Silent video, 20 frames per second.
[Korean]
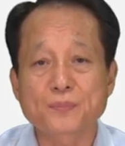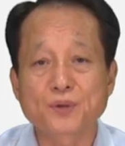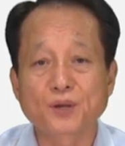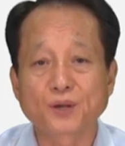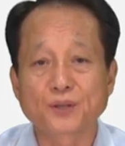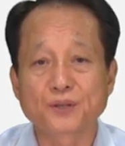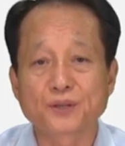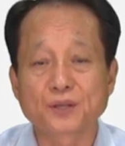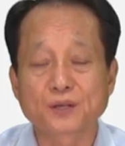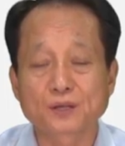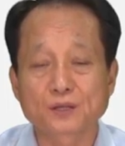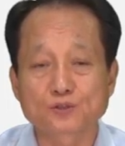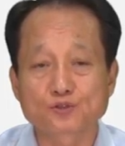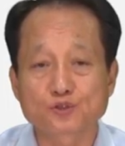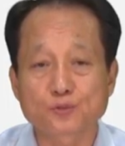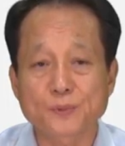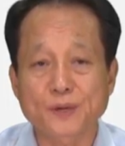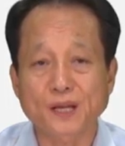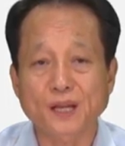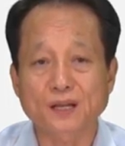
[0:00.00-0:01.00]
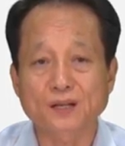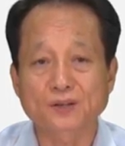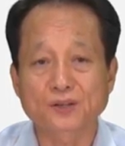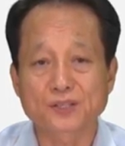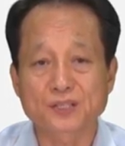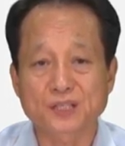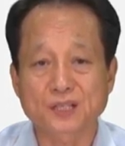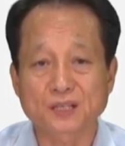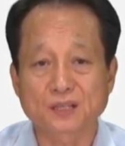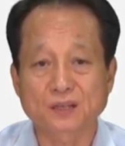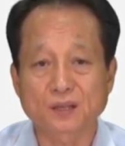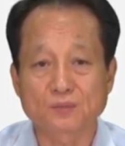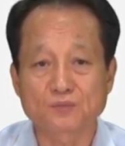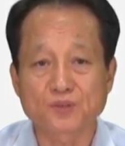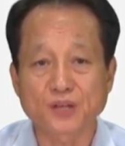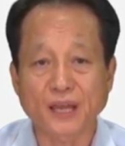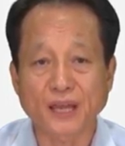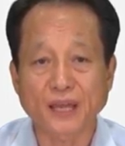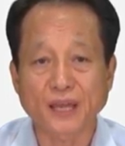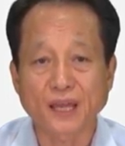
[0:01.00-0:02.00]
변경을 수반하는 것이기
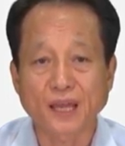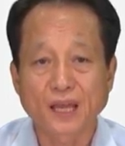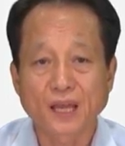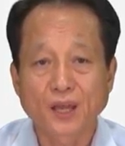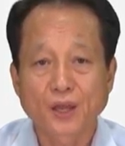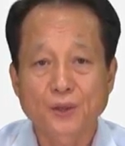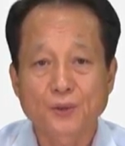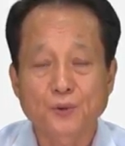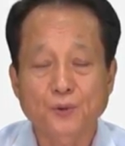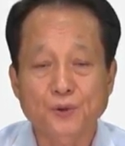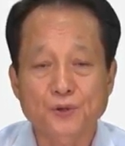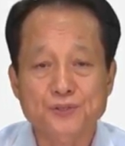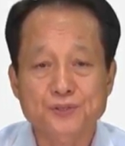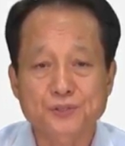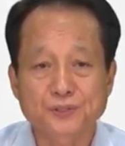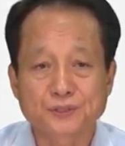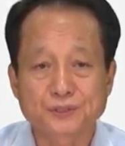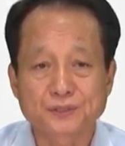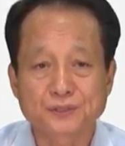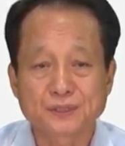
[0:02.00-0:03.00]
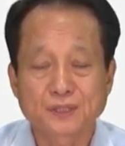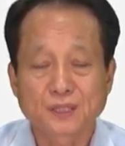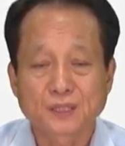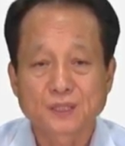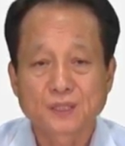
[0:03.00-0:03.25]
때문에 이것은